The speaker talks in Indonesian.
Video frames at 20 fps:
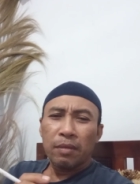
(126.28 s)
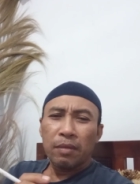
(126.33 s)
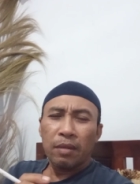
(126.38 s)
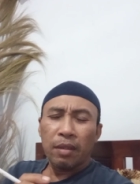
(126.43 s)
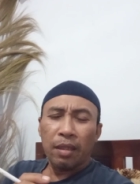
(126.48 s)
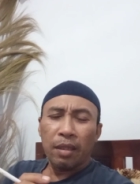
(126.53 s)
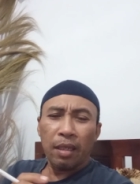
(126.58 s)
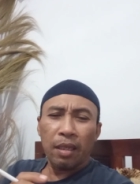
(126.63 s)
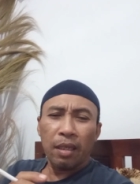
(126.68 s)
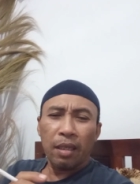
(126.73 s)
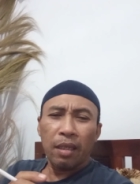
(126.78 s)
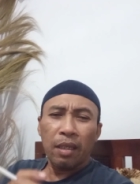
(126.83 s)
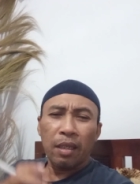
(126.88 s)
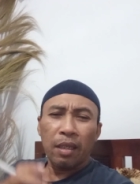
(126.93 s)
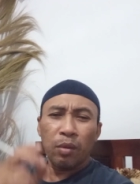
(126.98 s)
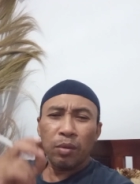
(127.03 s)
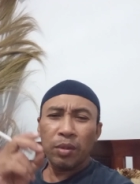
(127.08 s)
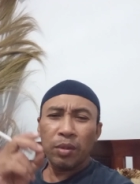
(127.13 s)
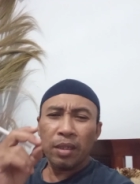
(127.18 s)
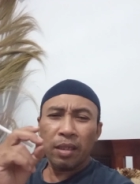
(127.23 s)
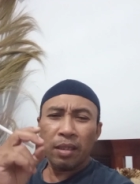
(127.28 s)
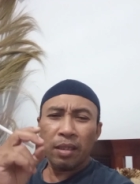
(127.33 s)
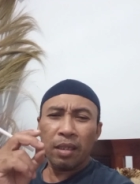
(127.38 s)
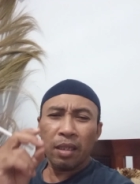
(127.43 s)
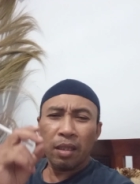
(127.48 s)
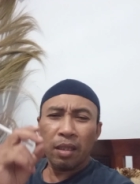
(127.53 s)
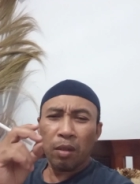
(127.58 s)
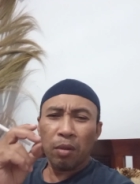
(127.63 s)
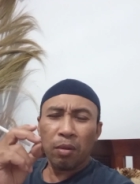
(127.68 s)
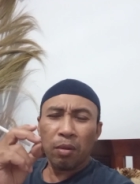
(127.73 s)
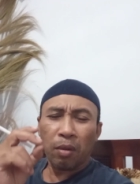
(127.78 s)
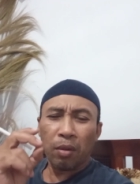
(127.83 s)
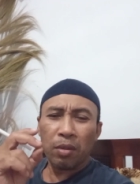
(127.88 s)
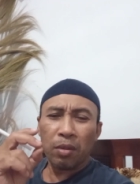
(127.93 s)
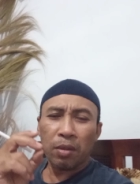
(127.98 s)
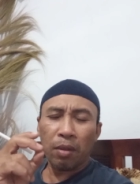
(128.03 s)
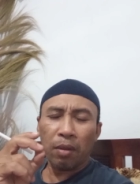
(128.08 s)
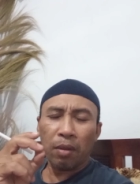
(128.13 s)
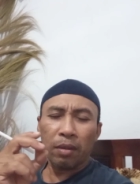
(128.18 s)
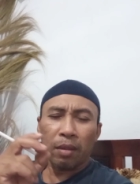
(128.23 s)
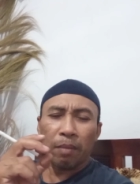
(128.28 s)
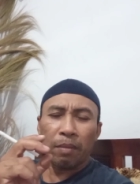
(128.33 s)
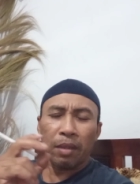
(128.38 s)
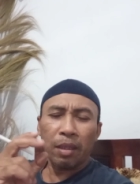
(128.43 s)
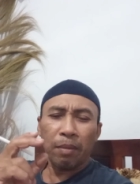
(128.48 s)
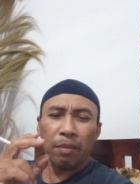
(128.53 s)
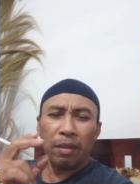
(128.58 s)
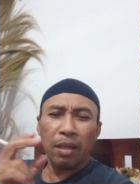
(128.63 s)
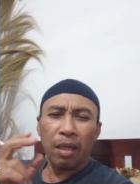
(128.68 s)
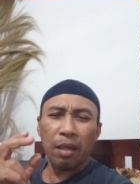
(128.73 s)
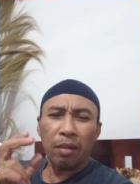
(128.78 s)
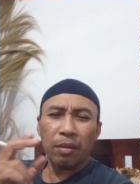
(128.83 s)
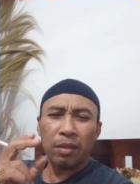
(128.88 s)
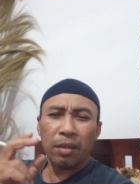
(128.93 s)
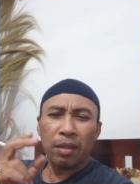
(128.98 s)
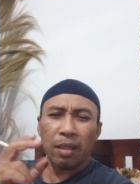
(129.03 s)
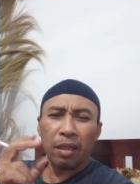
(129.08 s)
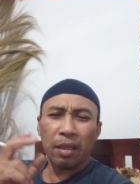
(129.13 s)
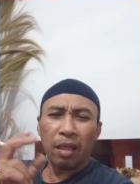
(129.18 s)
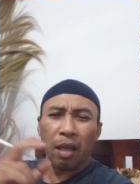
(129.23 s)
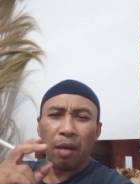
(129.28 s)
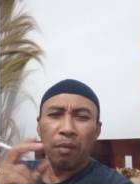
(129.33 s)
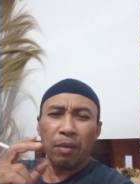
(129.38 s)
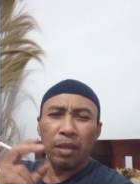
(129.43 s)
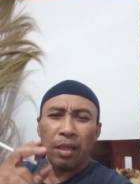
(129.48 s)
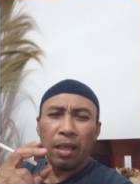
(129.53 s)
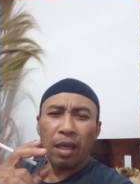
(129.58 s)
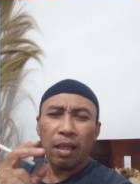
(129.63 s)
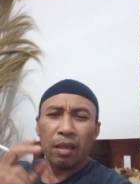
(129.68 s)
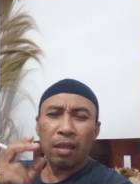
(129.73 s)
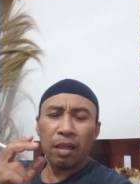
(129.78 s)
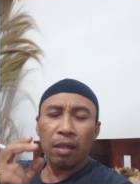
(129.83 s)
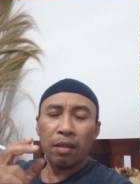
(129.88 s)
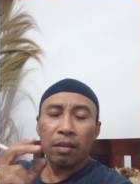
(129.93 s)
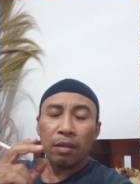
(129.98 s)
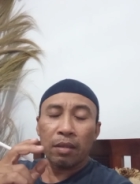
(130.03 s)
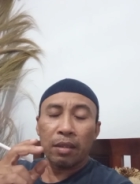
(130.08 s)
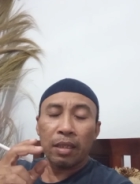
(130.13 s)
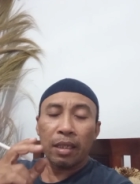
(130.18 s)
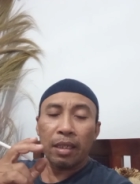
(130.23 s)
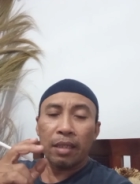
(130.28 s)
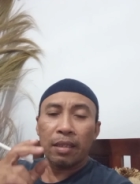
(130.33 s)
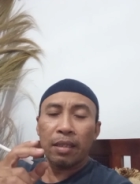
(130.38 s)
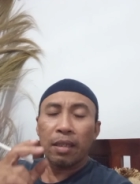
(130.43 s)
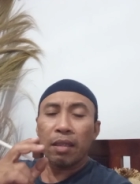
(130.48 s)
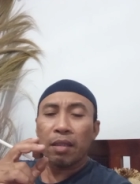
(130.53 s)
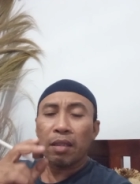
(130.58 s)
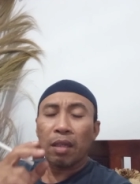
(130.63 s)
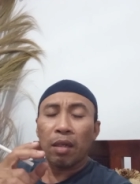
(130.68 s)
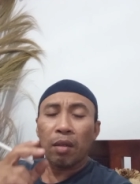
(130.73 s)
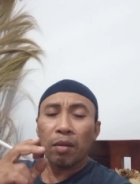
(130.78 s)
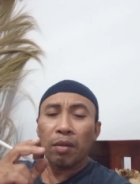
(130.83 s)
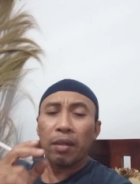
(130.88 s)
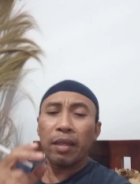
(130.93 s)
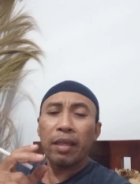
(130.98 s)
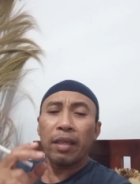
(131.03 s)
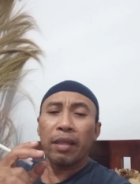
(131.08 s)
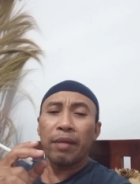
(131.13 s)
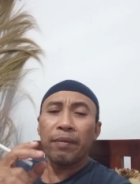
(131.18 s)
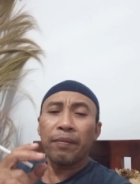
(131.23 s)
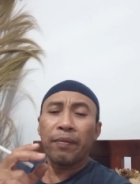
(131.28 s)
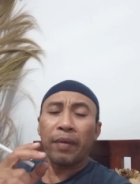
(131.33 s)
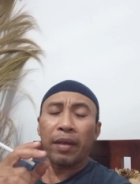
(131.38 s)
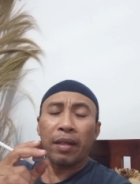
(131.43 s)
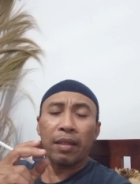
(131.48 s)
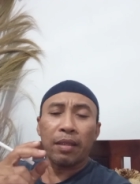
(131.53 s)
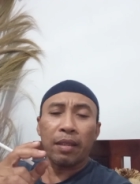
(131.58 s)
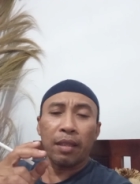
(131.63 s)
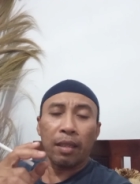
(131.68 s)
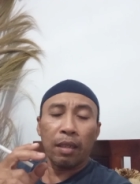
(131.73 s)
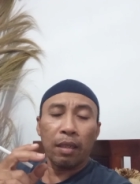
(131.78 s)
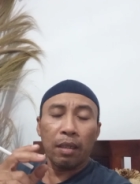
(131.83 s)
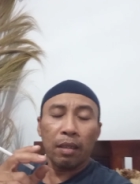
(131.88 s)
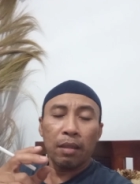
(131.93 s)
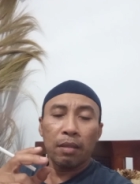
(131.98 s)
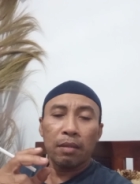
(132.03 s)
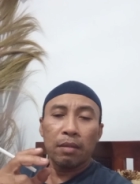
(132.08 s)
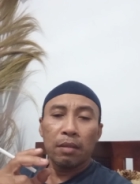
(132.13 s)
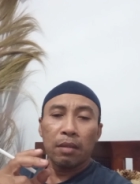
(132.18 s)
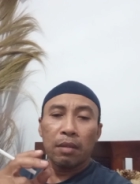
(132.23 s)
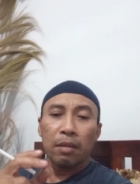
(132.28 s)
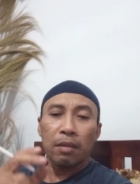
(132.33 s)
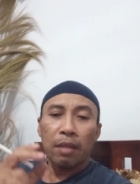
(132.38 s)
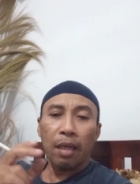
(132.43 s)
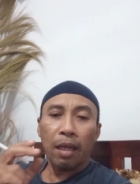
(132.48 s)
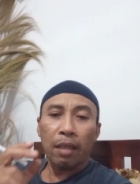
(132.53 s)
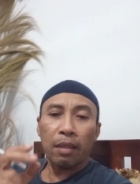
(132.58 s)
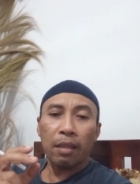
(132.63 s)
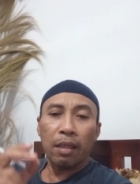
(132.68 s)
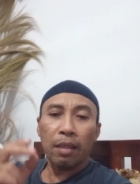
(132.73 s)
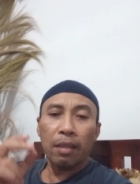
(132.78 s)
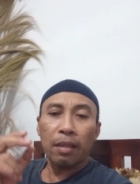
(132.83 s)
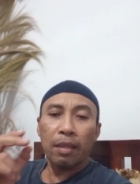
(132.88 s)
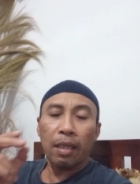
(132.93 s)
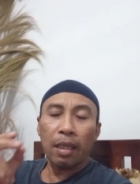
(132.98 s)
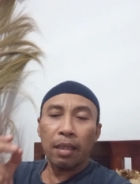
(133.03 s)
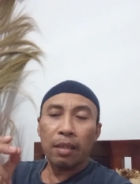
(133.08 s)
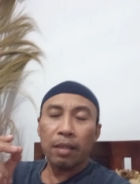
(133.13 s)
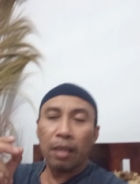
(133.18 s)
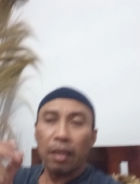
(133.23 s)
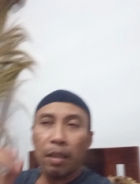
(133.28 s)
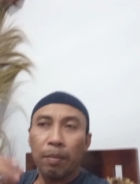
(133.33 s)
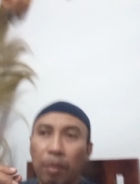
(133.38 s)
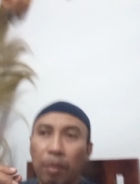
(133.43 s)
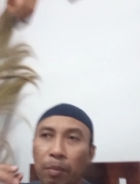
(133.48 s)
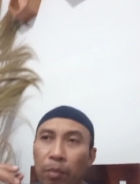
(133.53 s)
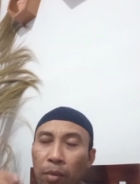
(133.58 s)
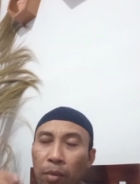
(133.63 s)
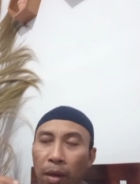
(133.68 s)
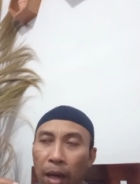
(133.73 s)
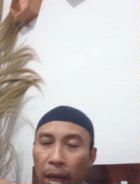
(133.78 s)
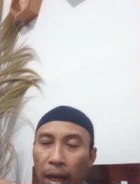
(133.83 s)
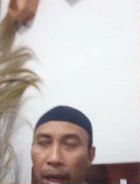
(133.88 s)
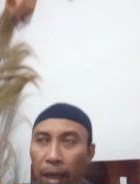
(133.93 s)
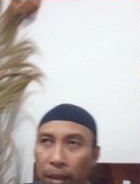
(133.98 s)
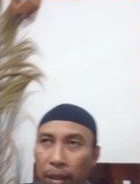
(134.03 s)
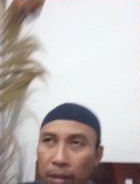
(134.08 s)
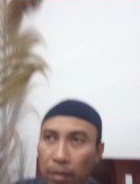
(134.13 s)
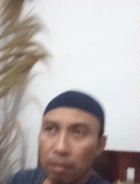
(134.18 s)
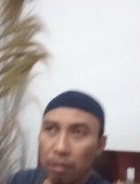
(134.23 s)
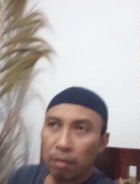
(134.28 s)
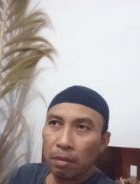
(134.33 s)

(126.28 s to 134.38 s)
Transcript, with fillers: ya itu ciri-ciri telur kosong teman-teman harus ketahui ya ciri-ciri telur infertil artinya tidak terjadi pembuahan